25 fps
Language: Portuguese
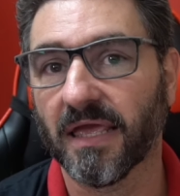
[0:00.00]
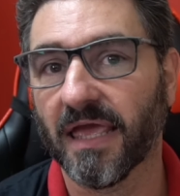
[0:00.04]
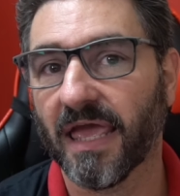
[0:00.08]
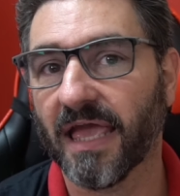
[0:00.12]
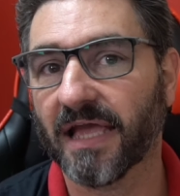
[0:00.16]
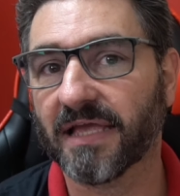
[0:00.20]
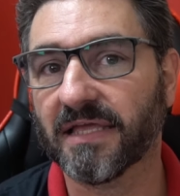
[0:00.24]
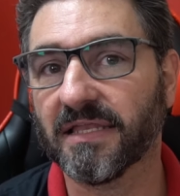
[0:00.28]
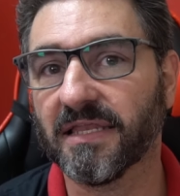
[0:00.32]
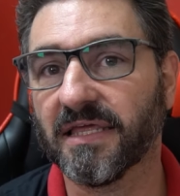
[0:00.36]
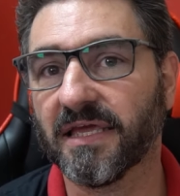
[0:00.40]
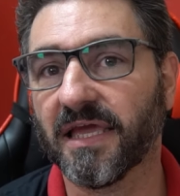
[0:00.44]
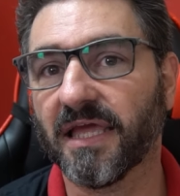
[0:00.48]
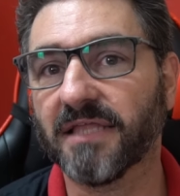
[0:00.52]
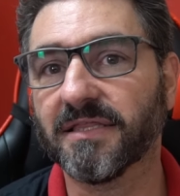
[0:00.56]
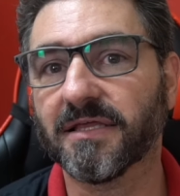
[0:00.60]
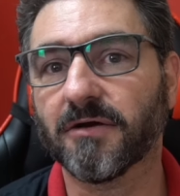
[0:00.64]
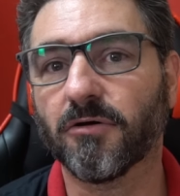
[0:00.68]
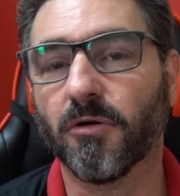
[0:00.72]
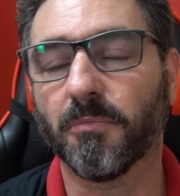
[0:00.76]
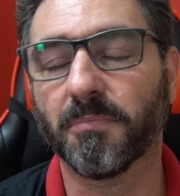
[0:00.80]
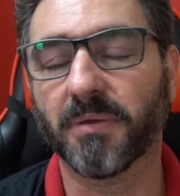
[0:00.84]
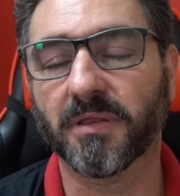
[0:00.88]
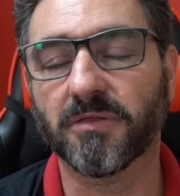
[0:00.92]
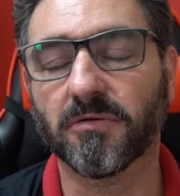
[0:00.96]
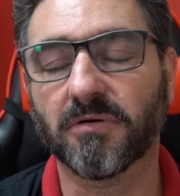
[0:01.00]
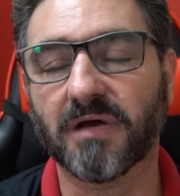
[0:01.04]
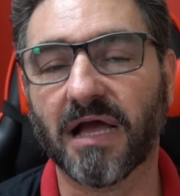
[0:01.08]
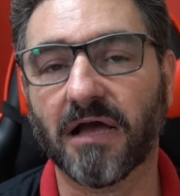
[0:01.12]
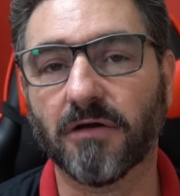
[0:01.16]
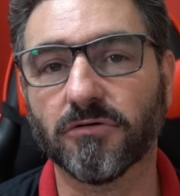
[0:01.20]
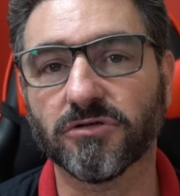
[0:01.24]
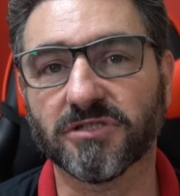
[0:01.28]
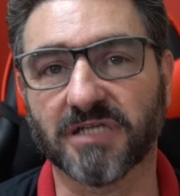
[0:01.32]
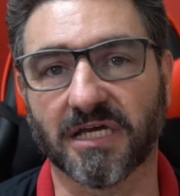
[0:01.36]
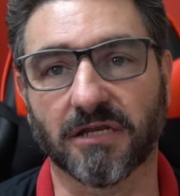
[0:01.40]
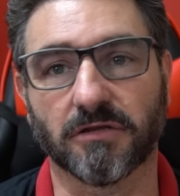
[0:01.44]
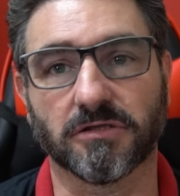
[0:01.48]
é que ninguém está comprando
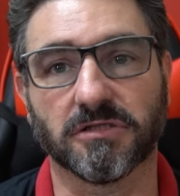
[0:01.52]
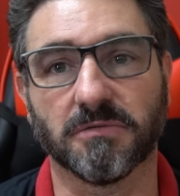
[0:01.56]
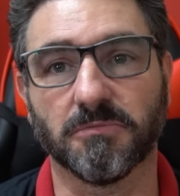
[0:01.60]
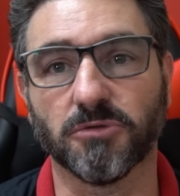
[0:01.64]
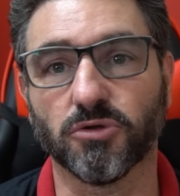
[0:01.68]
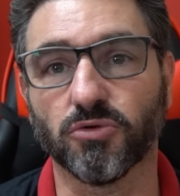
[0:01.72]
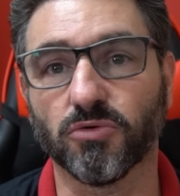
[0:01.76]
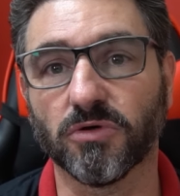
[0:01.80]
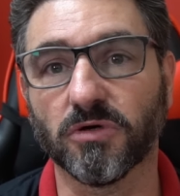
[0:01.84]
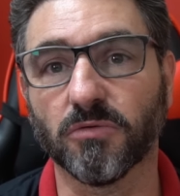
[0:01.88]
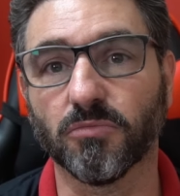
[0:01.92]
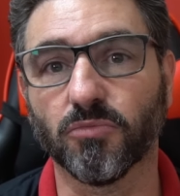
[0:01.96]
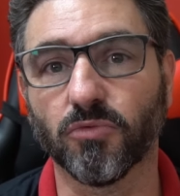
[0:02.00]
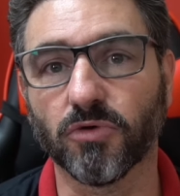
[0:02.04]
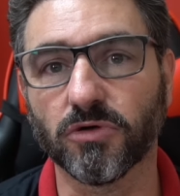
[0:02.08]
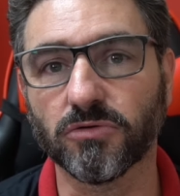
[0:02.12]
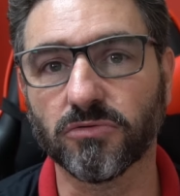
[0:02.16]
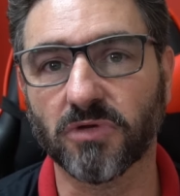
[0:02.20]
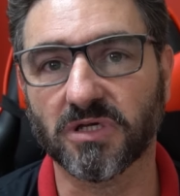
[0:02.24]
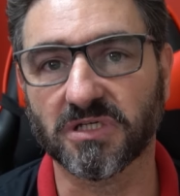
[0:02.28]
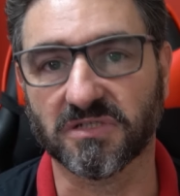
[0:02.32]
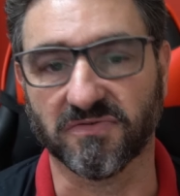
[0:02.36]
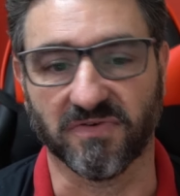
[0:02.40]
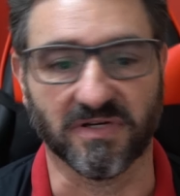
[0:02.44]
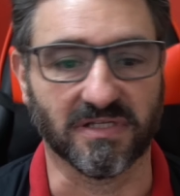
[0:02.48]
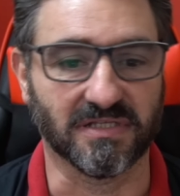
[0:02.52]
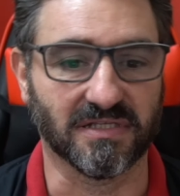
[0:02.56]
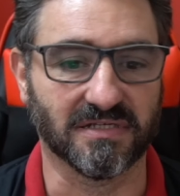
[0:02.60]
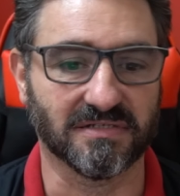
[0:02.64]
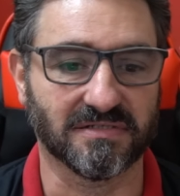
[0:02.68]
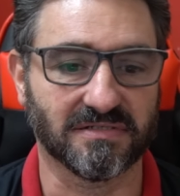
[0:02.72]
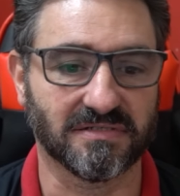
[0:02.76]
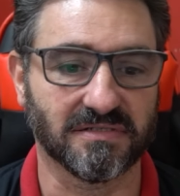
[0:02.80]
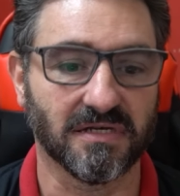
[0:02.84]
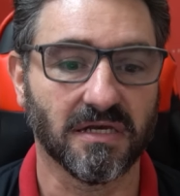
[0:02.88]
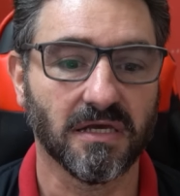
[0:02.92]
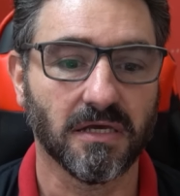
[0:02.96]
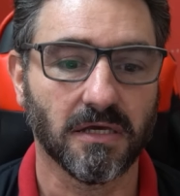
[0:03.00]
carro zero, diminuiu muito as
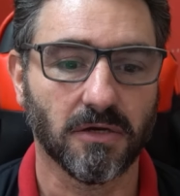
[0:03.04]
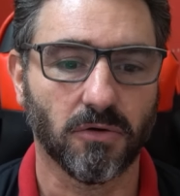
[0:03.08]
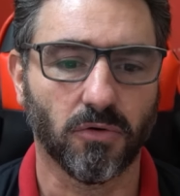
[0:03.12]
vendas.